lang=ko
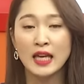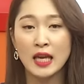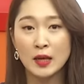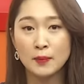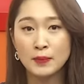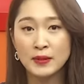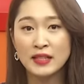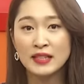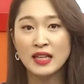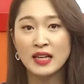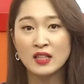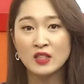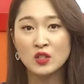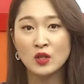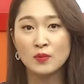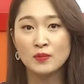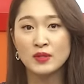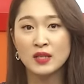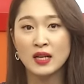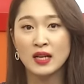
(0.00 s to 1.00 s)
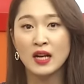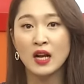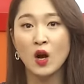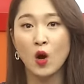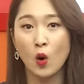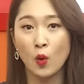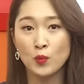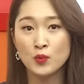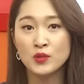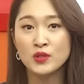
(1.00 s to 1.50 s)
예비
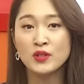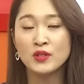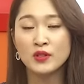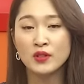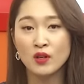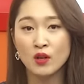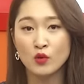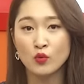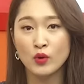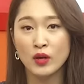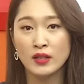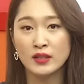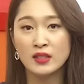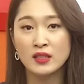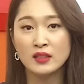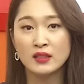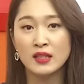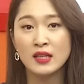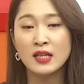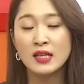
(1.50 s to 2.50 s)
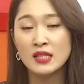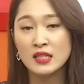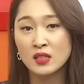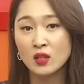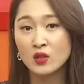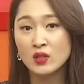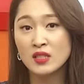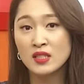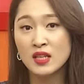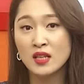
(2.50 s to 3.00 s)
당첨자가 없을 경우에는
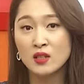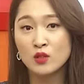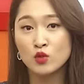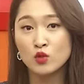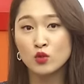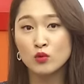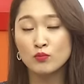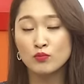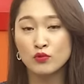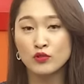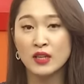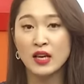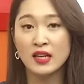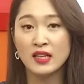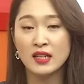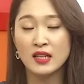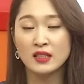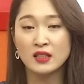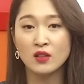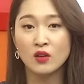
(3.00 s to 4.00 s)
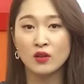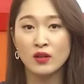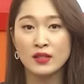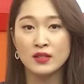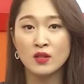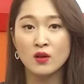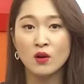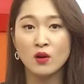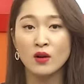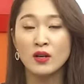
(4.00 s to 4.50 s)
선착순 분양이라는 걸
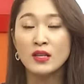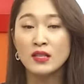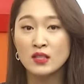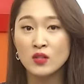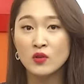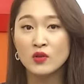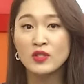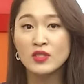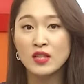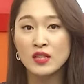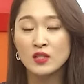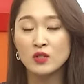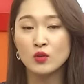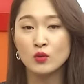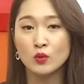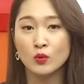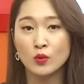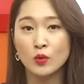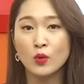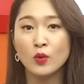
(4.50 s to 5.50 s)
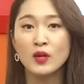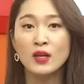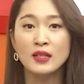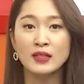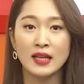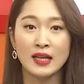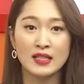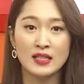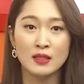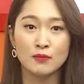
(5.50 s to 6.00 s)
해서 선착순으로
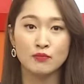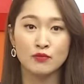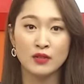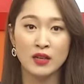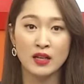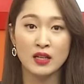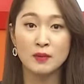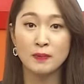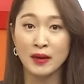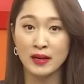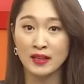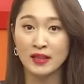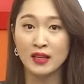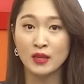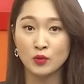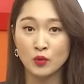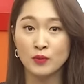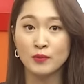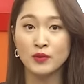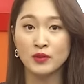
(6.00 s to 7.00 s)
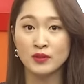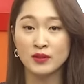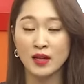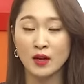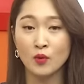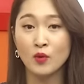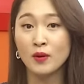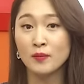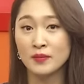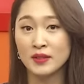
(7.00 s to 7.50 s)
다시 분양을 받게
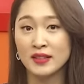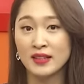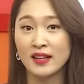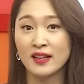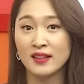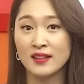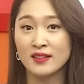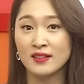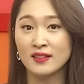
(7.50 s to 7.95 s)
된다고 합니다.